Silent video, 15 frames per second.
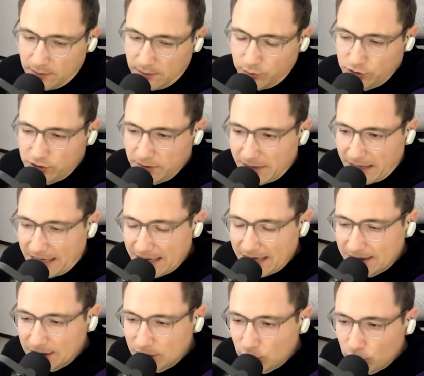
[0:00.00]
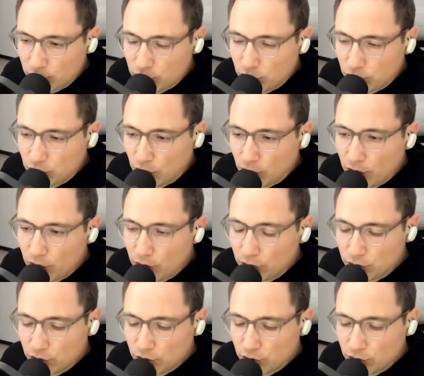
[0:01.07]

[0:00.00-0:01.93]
Pues imagínate, todo,